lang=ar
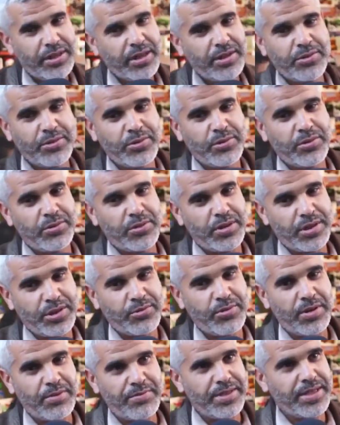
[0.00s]
كيدوزو اجواء
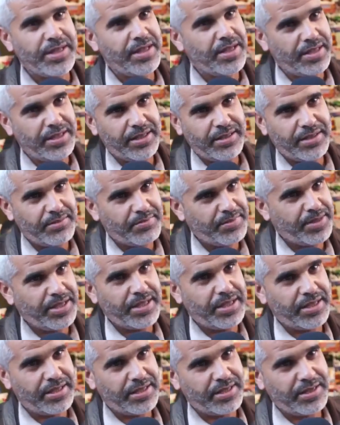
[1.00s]
مزيانين
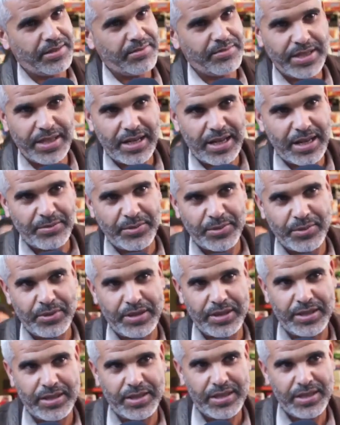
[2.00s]
مزيانين مزيانين الحمد
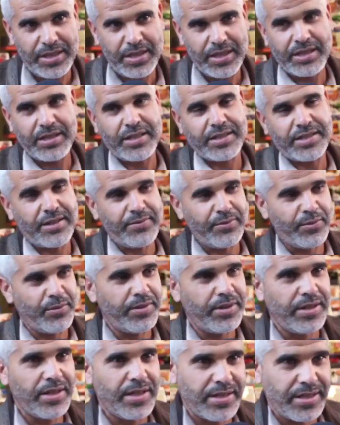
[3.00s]
لله كيحتفلوا
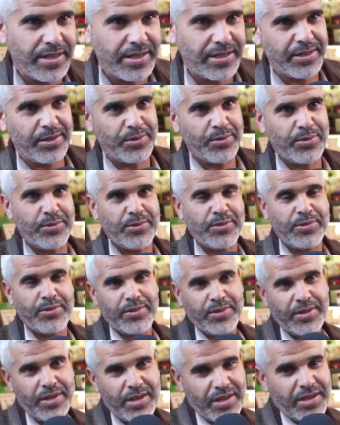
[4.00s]
الناس تيديروا
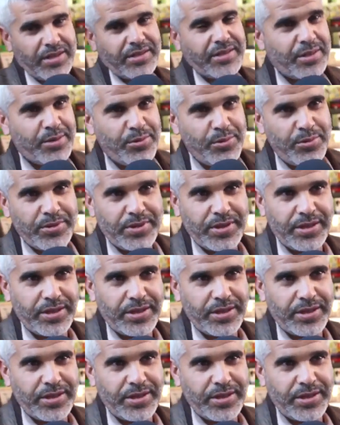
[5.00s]
كسكسو